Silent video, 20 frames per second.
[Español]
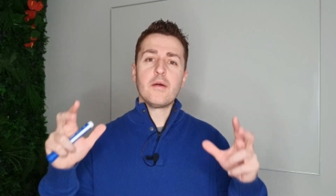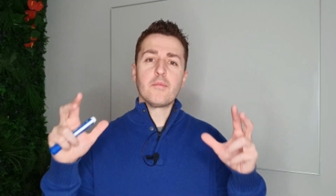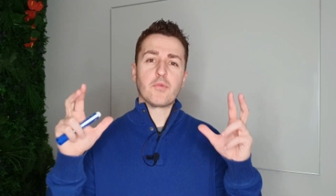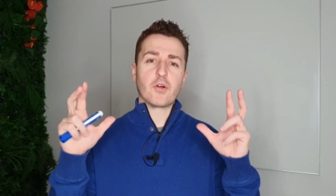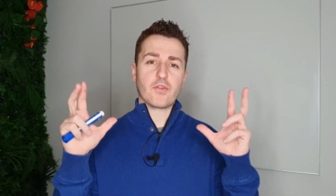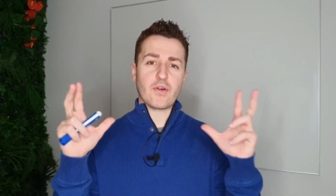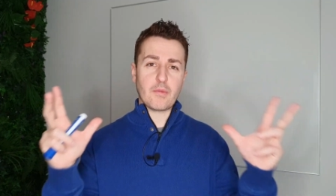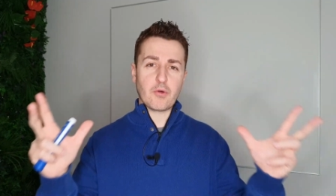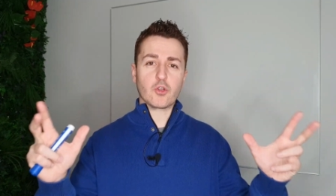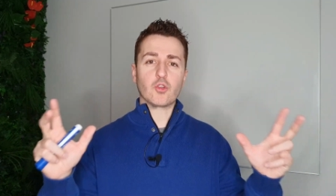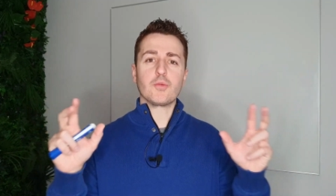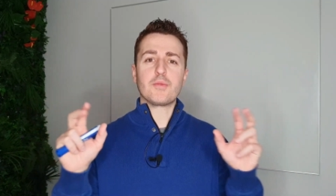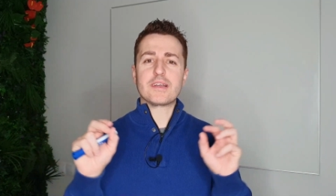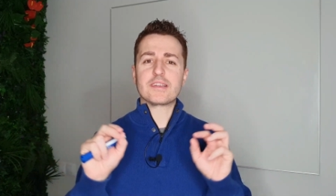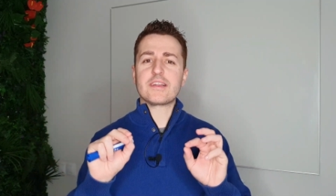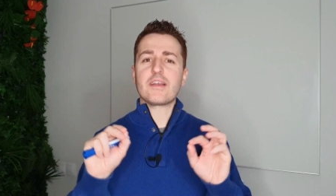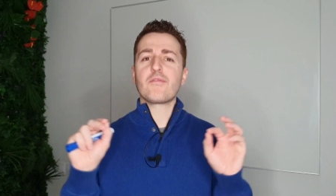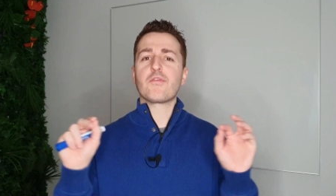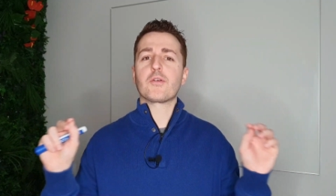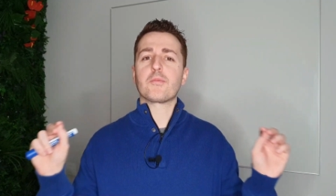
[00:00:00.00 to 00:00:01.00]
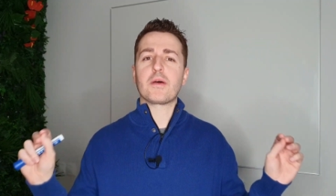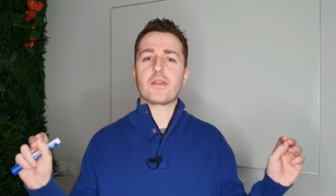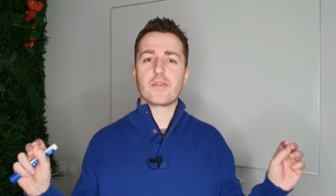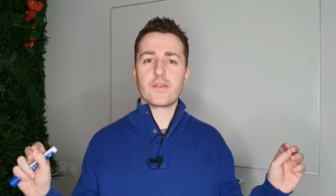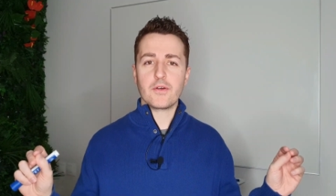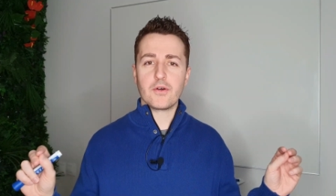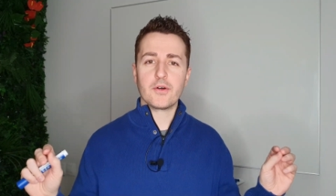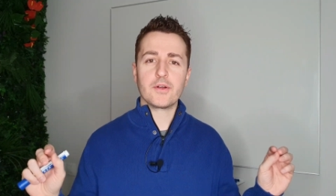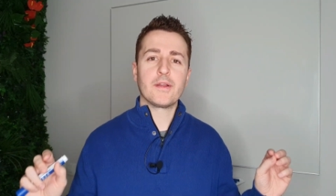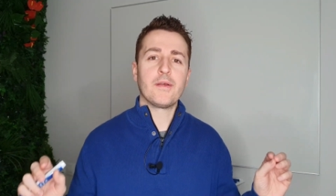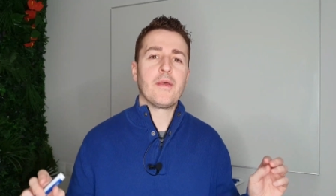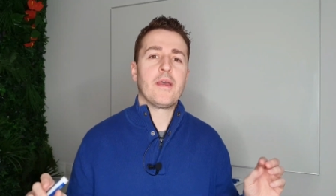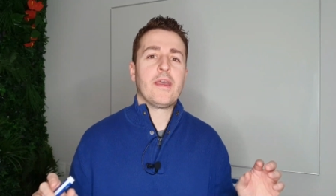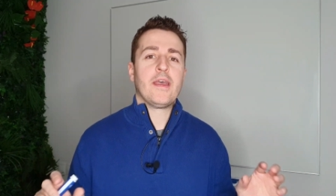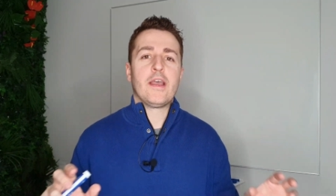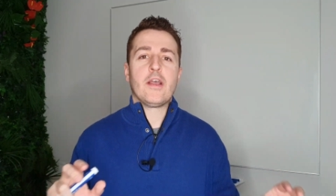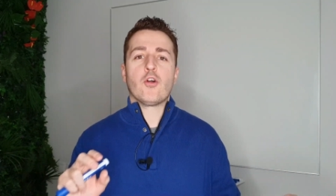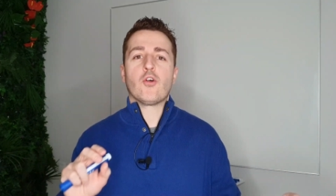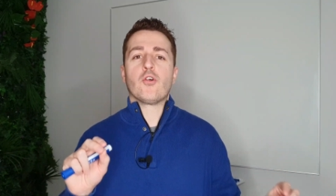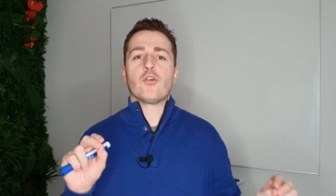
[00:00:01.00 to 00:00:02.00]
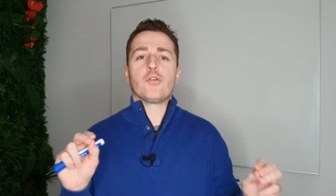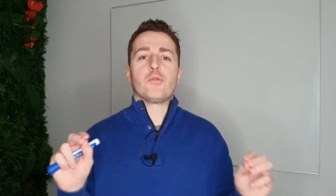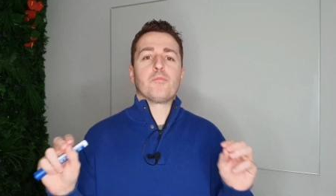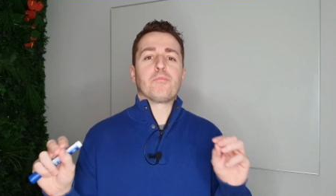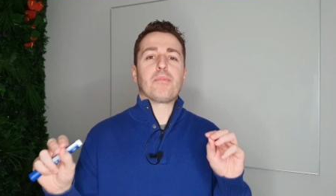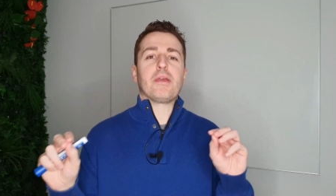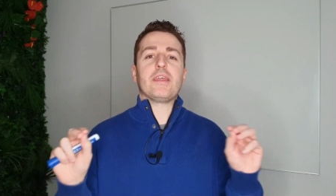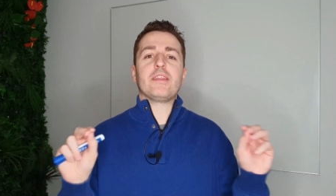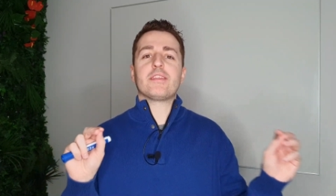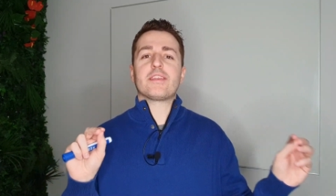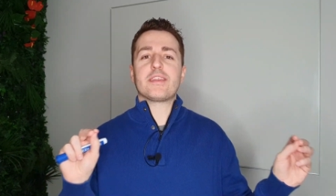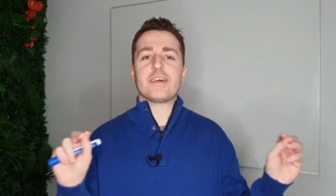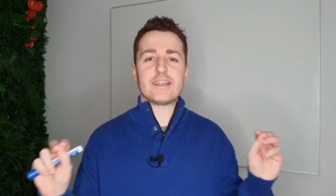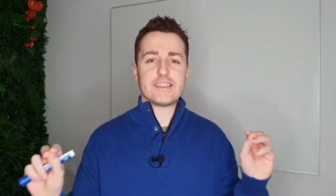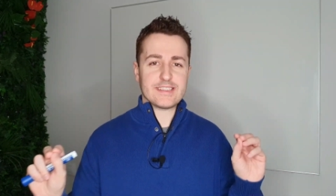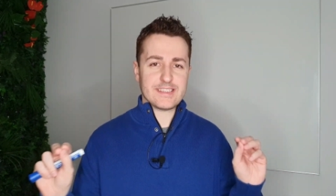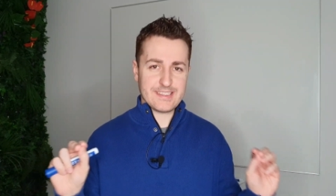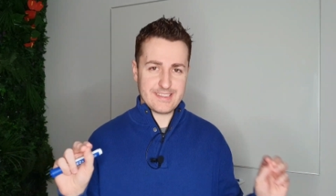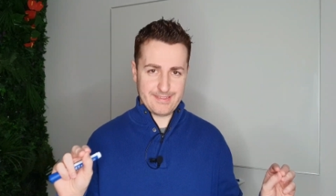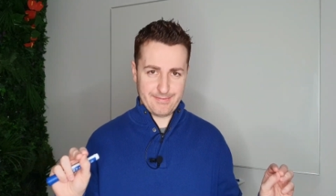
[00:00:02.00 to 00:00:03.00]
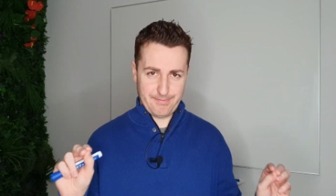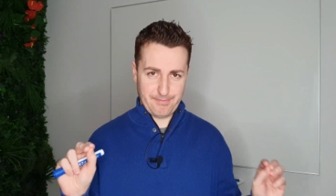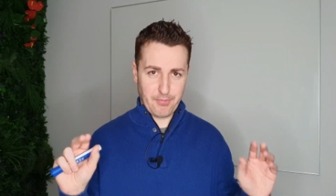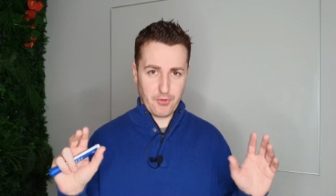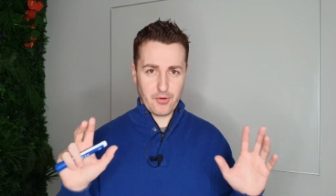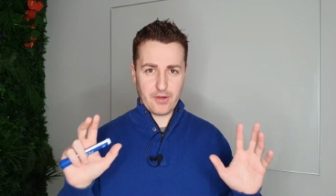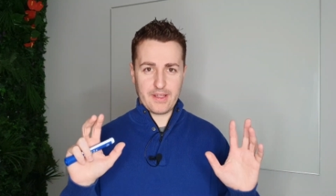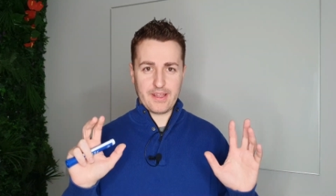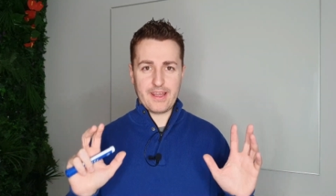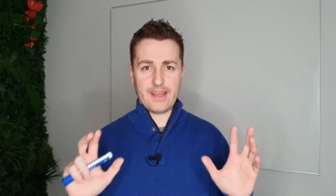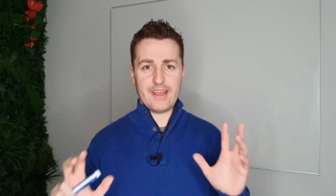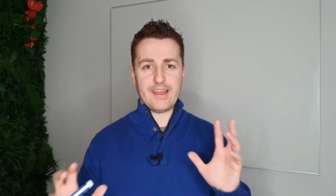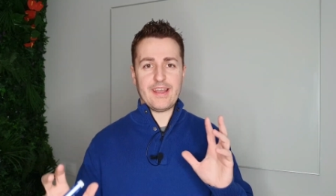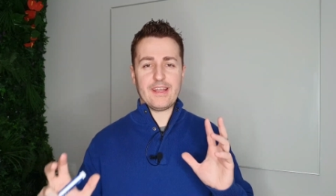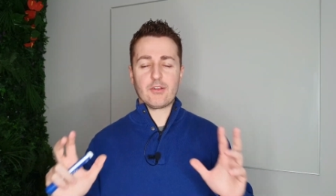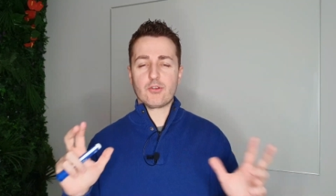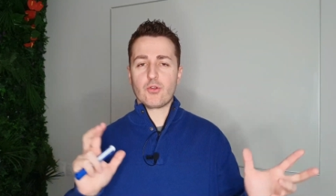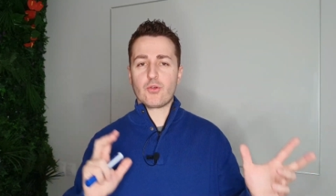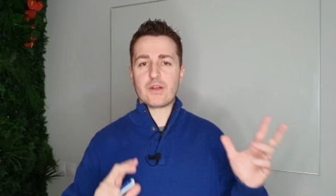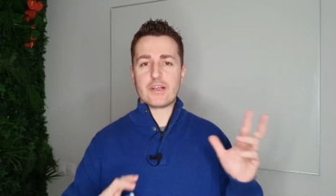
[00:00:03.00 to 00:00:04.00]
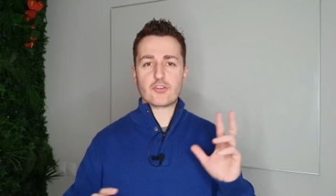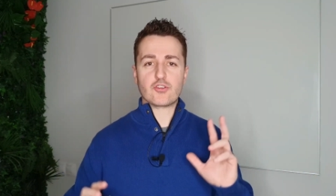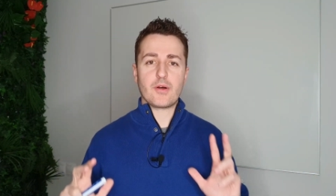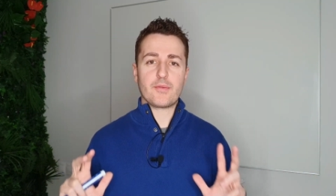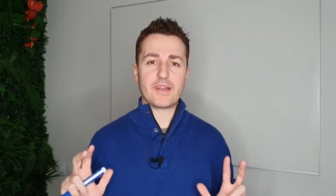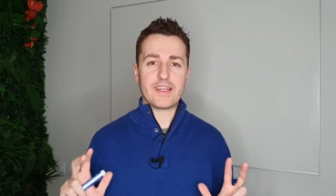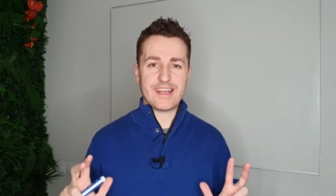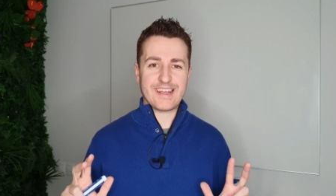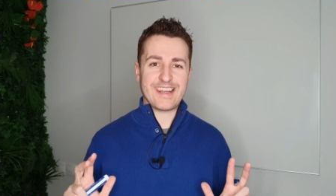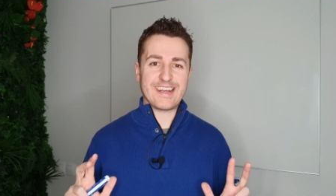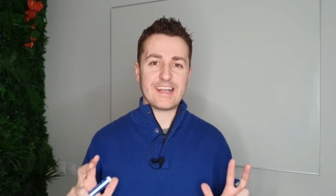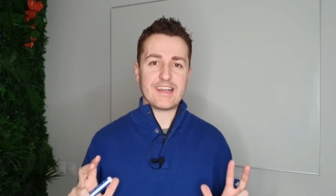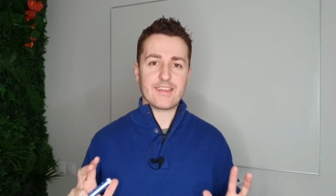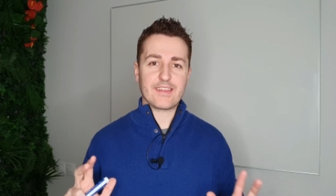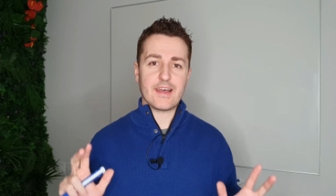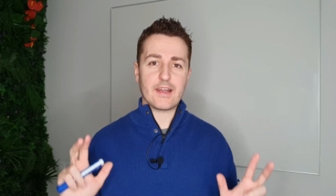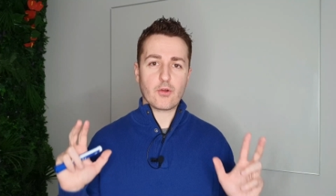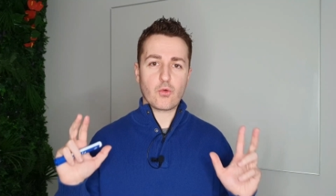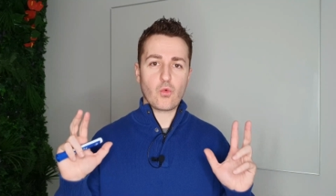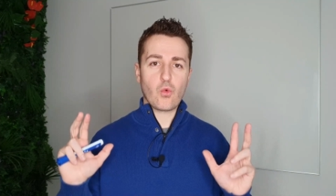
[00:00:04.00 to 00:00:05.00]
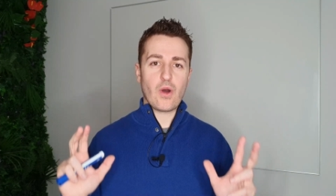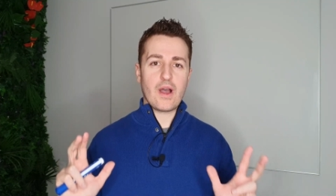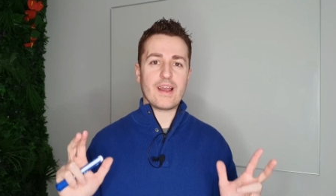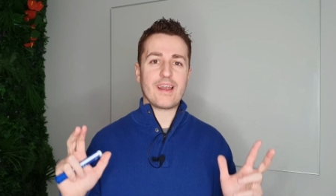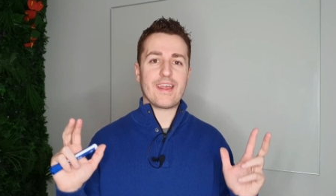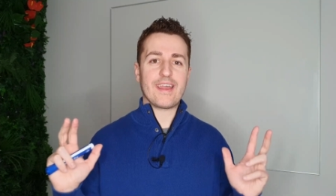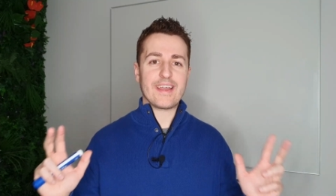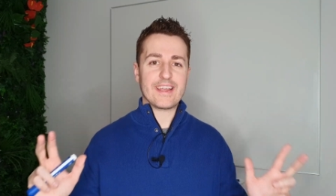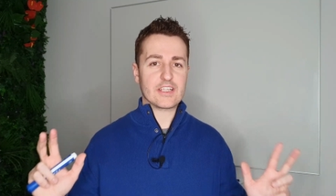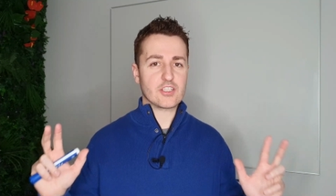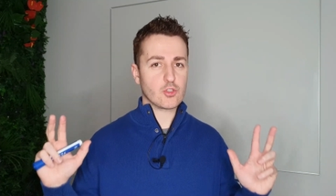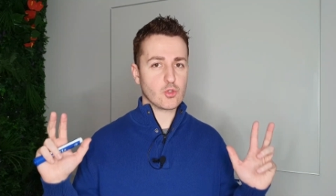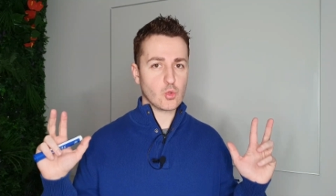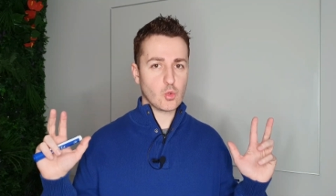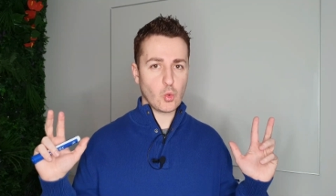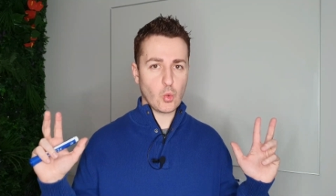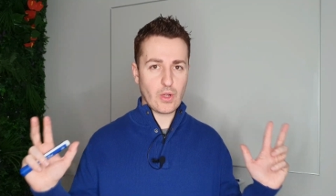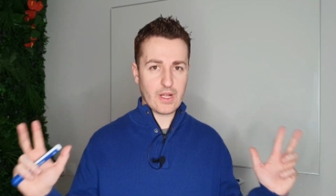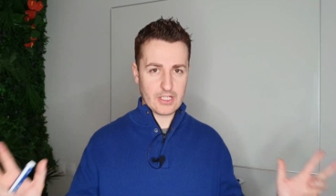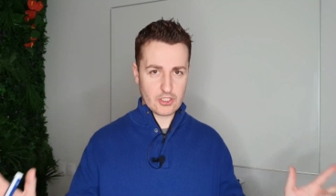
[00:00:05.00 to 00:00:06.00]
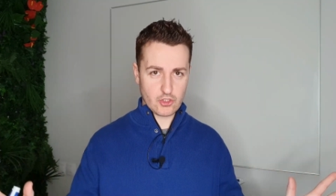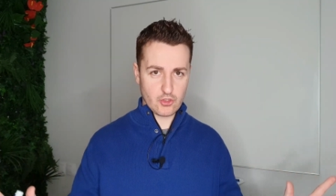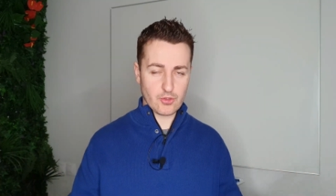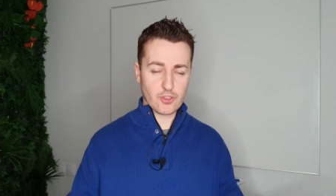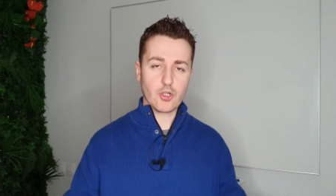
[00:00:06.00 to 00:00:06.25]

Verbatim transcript: por favor toma esta información con pinzas porque en todo caso habría que analizar cuál es tu caso.